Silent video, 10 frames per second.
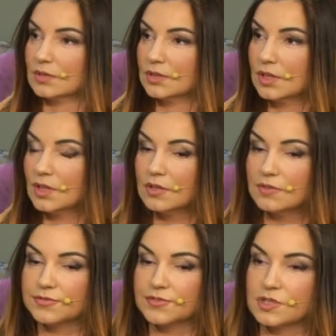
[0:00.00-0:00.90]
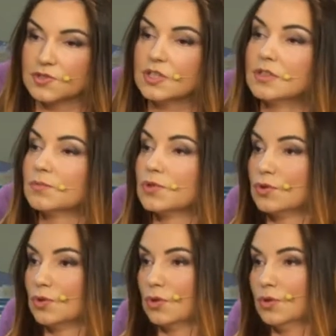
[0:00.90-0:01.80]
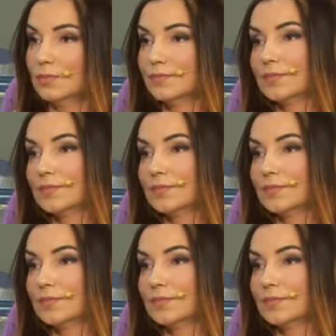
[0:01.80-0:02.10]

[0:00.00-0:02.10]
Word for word: Do tego w codziennym dniu